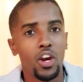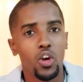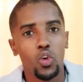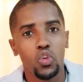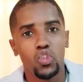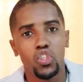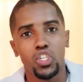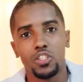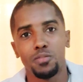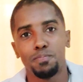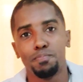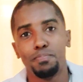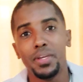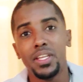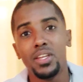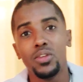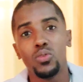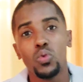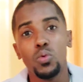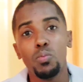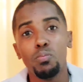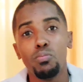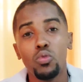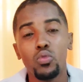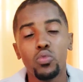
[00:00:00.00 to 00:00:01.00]
los
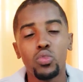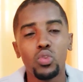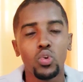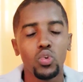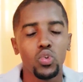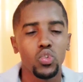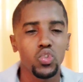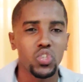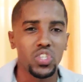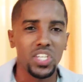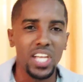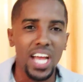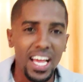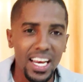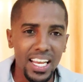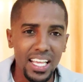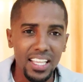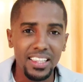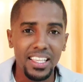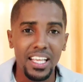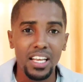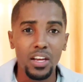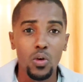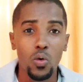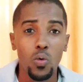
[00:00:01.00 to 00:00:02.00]
espíritus inmundos
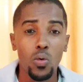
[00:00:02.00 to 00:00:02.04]
salen del